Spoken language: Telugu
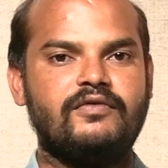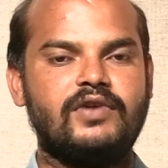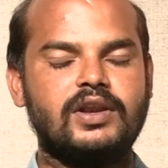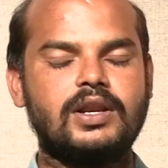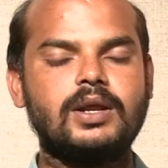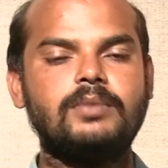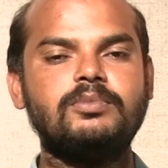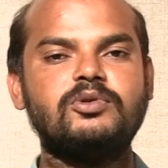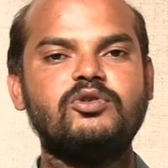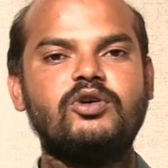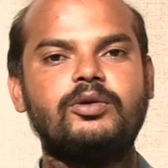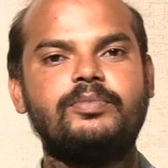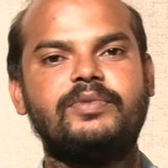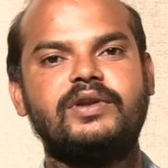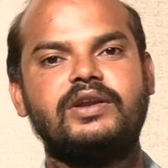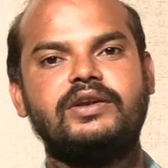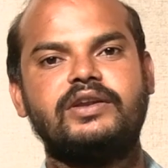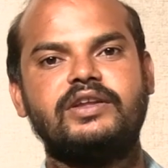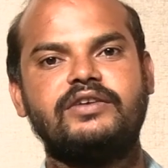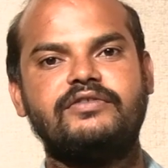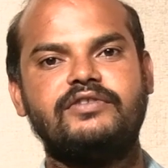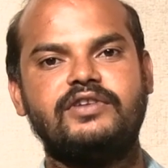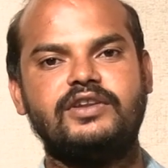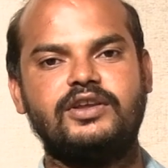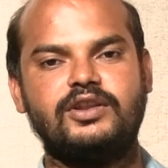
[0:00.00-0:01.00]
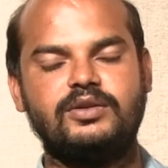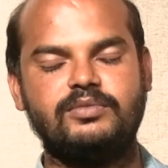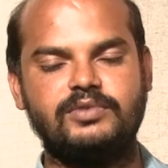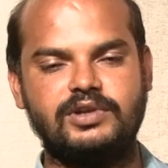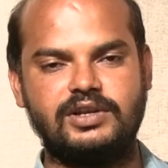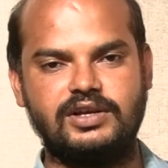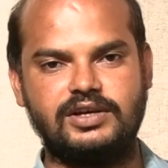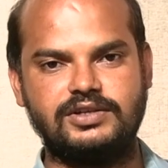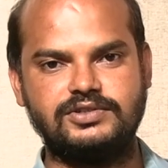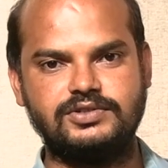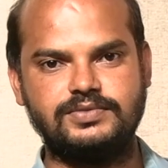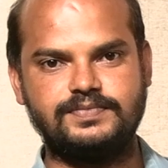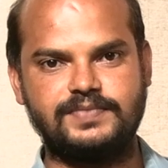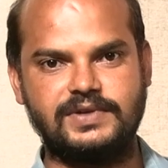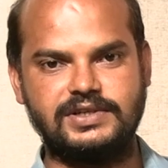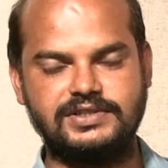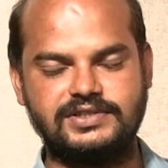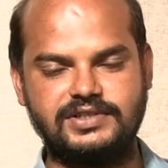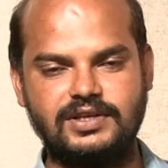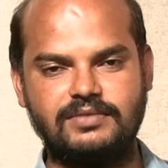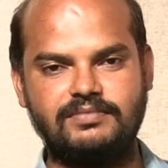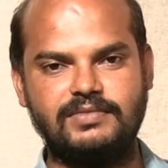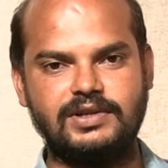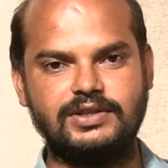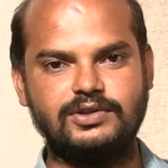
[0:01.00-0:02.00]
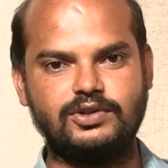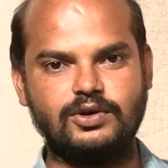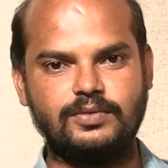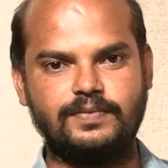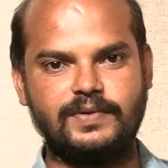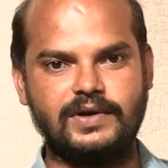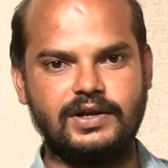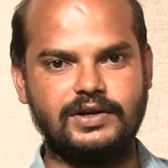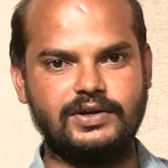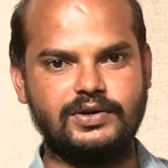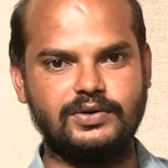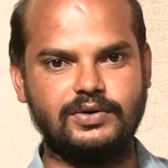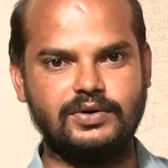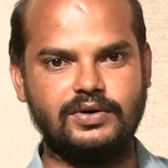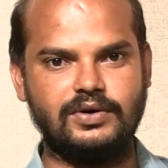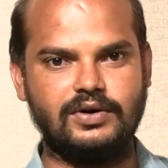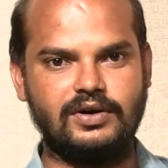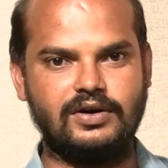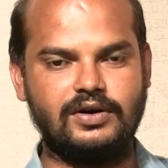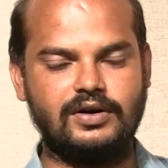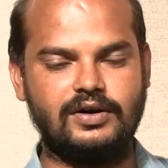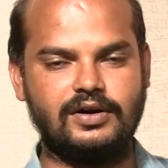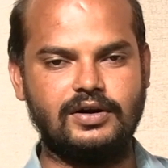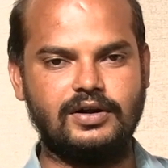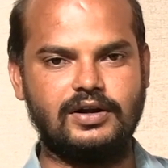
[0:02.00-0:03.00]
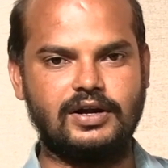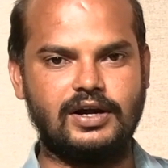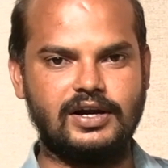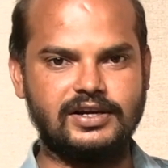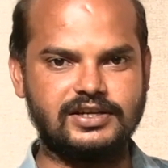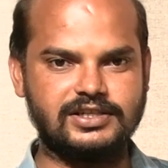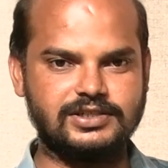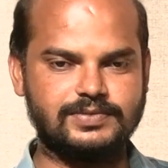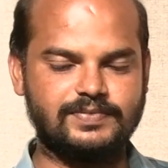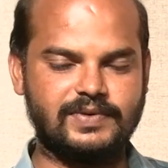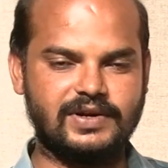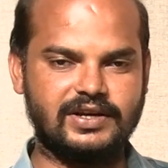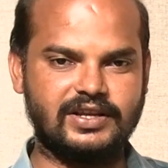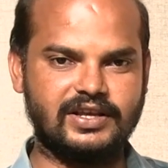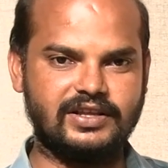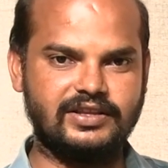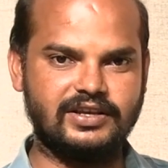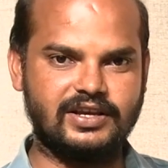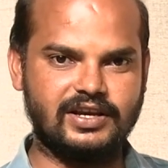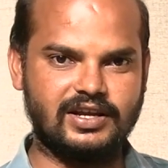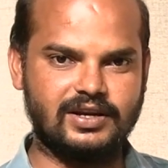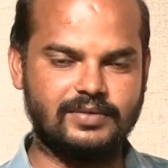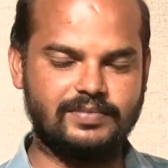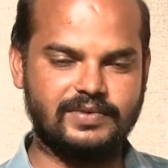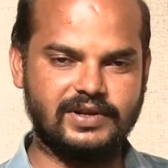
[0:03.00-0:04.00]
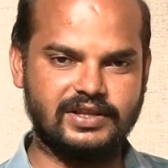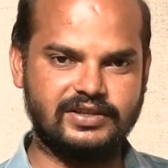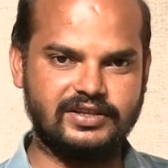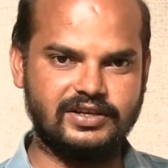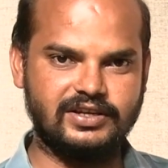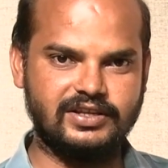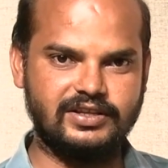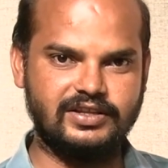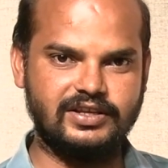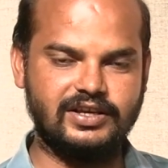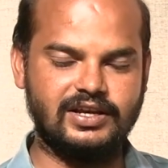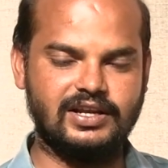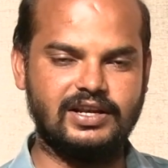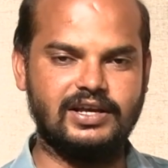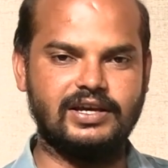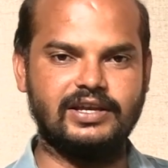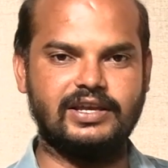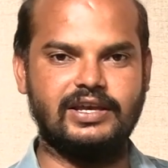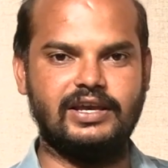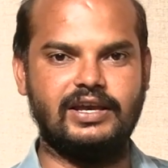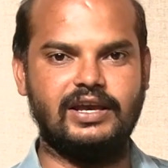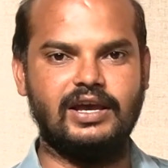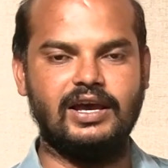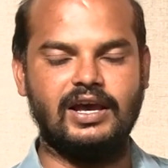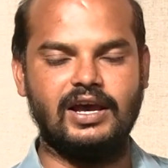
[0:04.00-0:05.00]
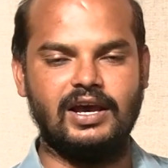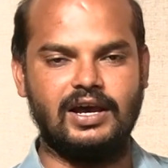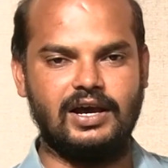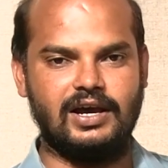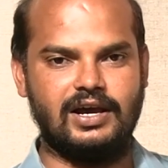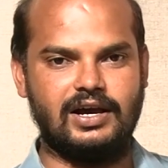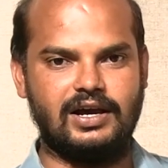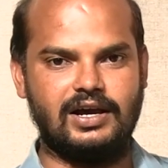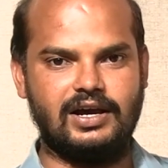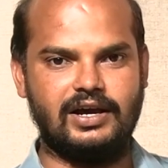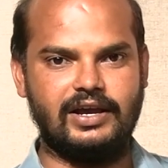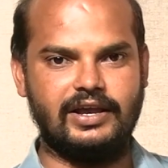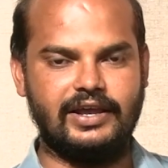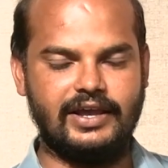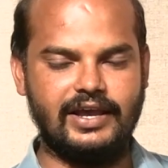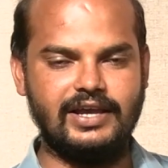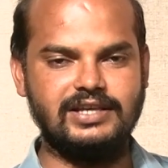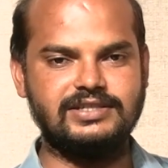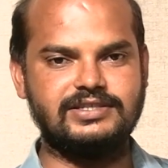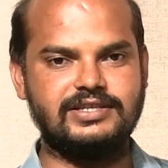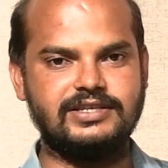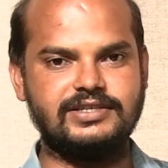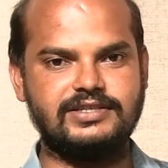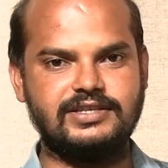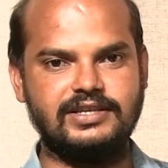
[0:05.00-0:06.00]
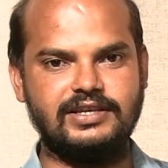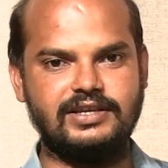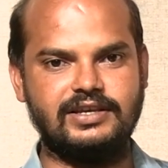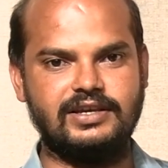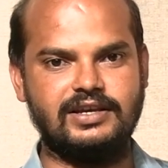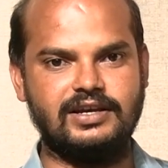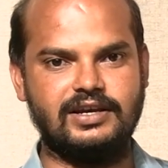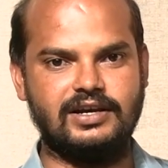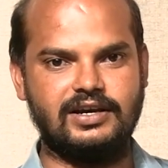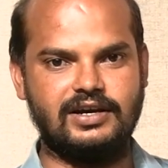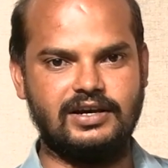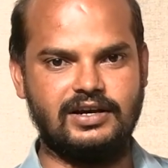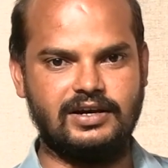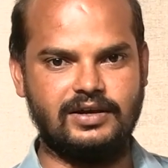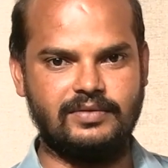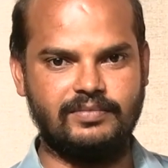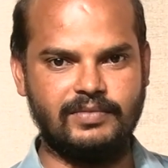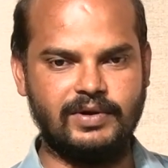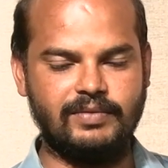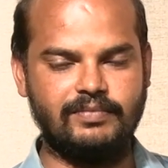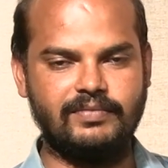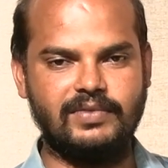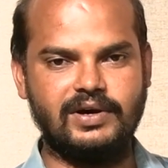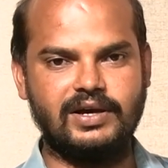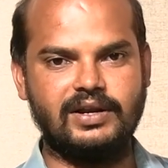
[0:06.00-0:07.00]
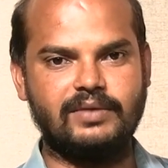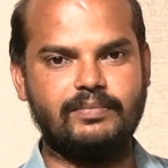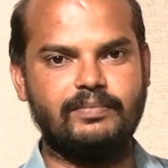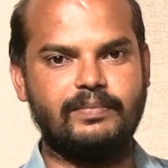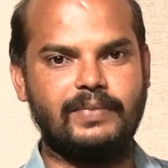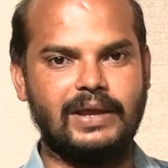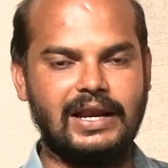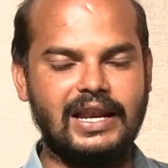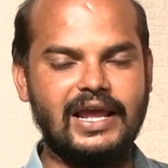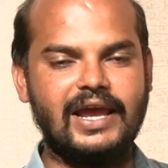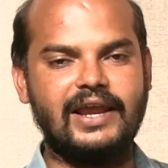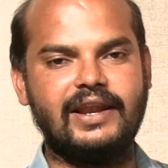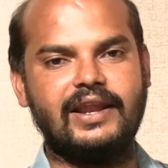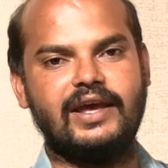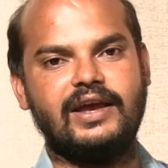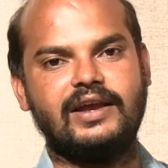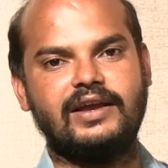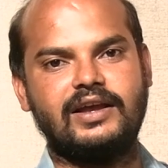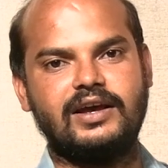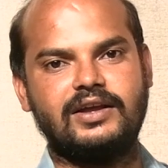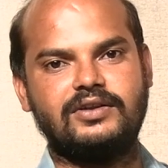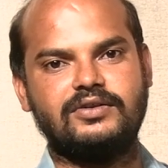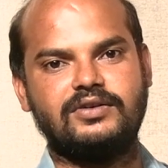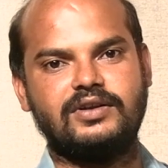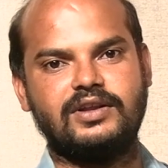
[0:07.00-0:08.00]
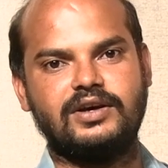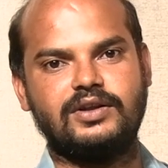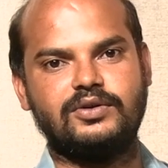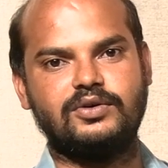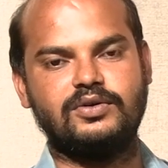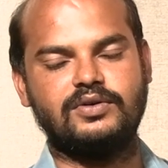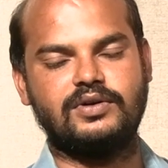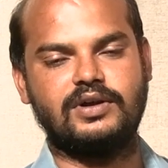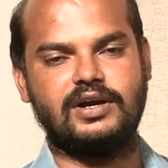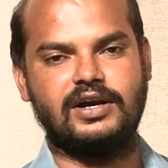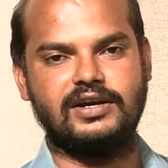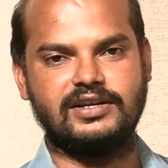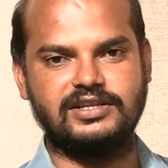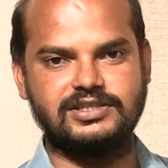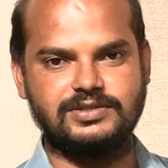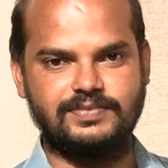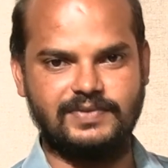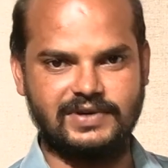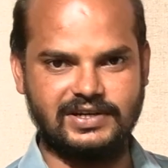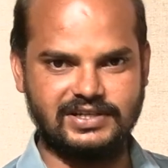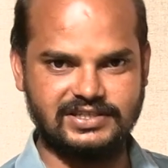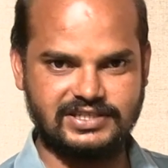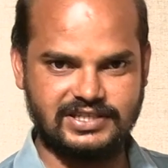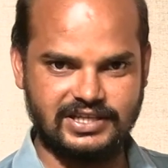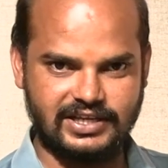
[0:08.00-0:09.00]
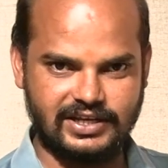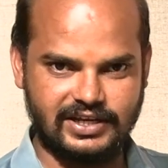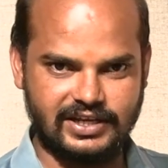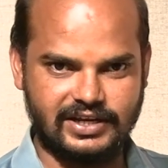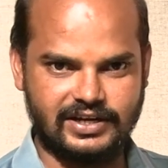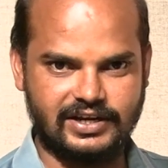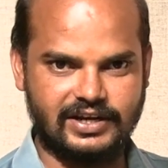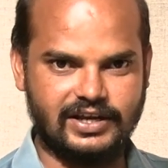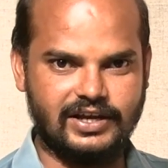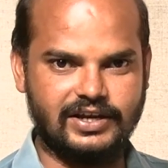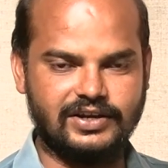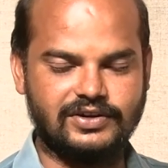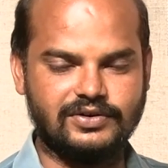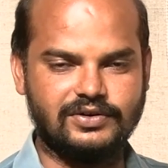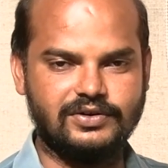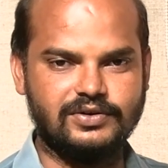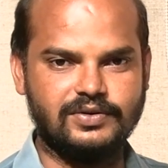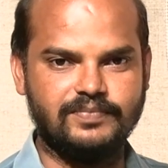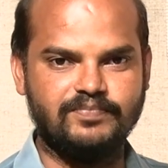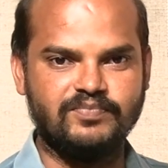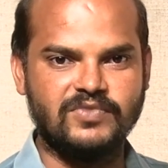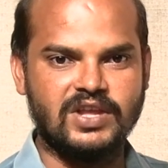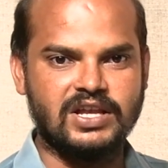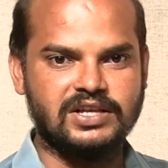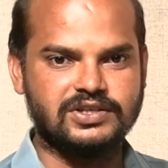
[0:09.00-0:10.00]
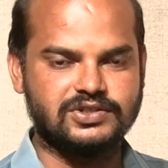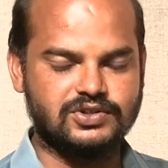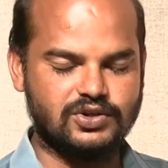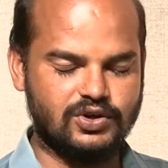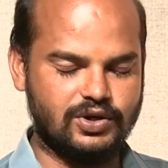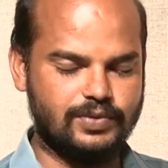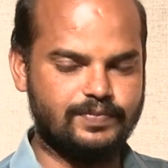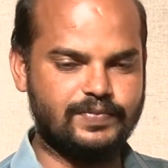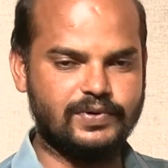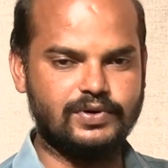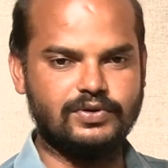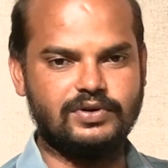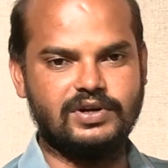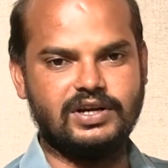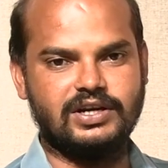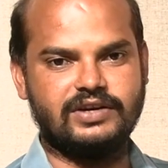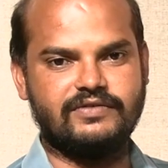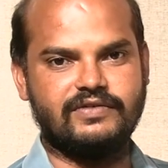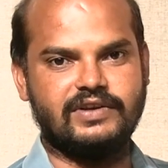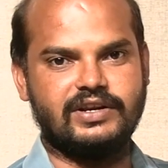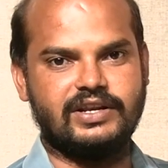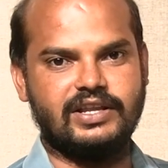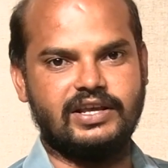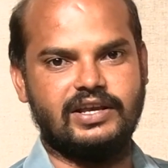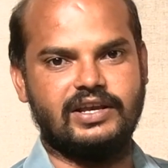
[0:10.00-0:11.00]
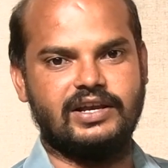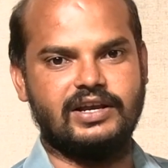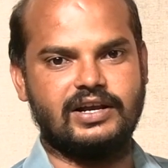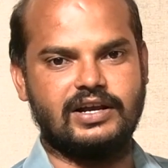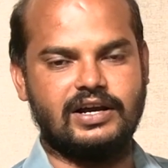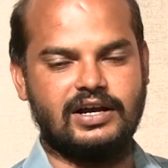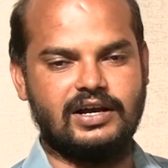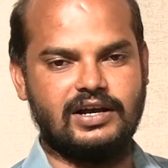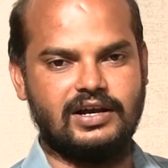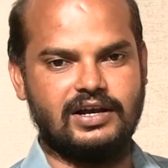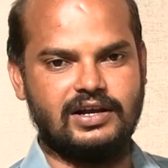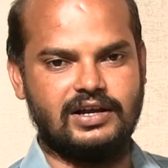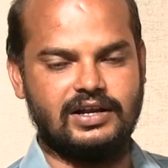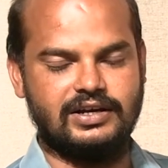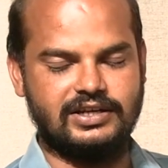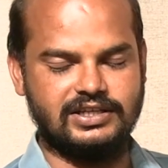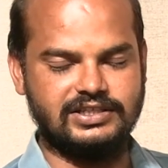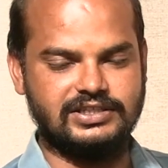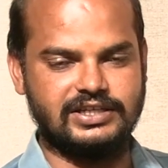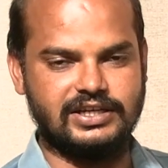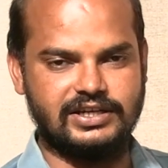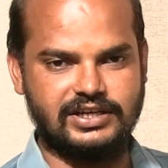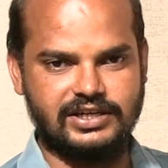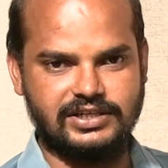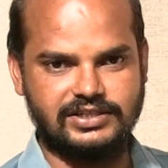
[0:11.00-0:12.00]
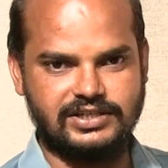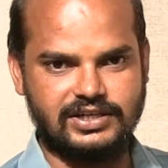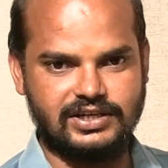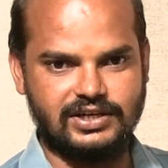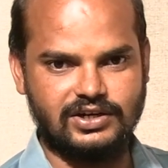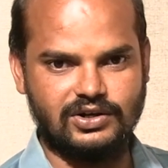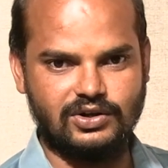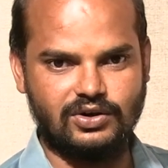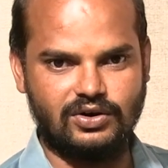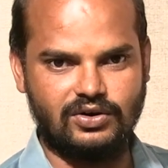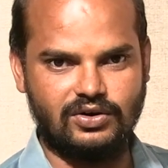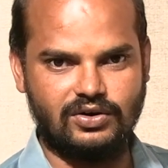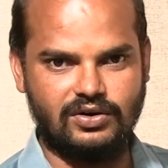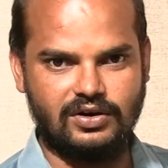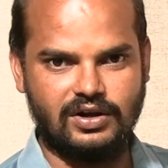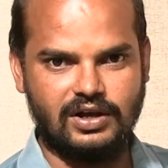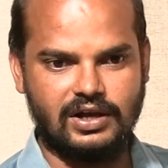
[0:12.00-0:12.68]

వెల్కమ్ టు వైబ్రాన్ టీవీ నేను మీరాజు ప్రస్తుతం మనతో పాటు కాంగ్రెస్ పార్టీ అధికార ప్రతినిధి అలాగే ఏఐసిసి మెంబర్ బెల్లయ్య నాయక్ గారు ఉన్నారు కాంగ్రెస్ పార్టీ సీనియర్ నాయకులు సో ఇప్పుడు ఉన్నటువంటి అంటే జనరేషన్లో